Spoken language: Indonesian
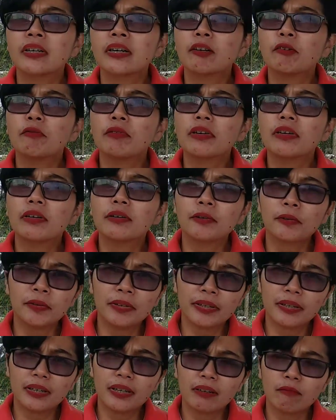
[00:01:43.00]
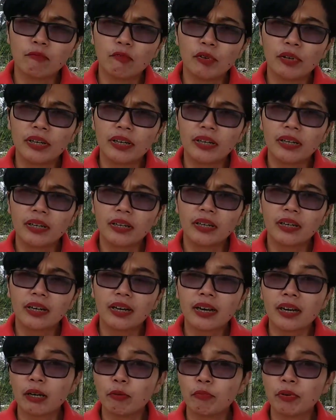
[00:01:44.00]
Kedungan aku ingat kamu lihi
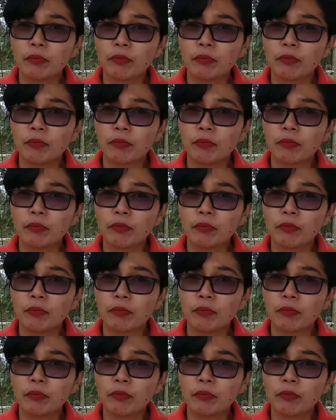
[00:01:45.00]
kerana